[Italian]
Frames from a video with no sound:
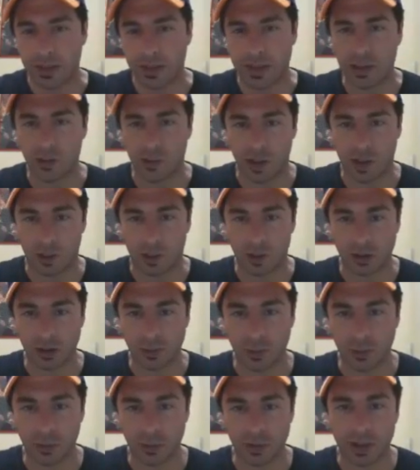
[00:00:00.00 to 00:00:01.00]
Signori, a
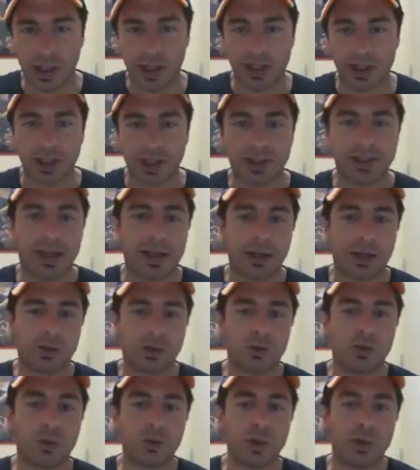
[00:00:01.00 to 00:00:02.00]
questo punto direi di andare a
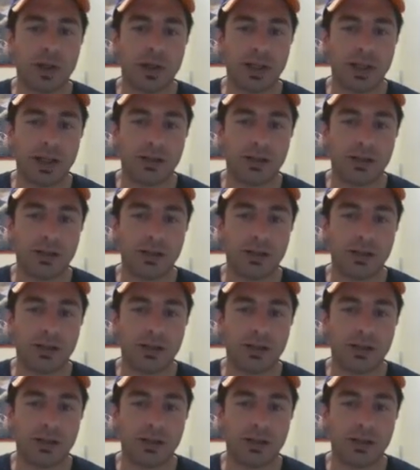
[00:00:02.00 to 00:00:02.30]
concludere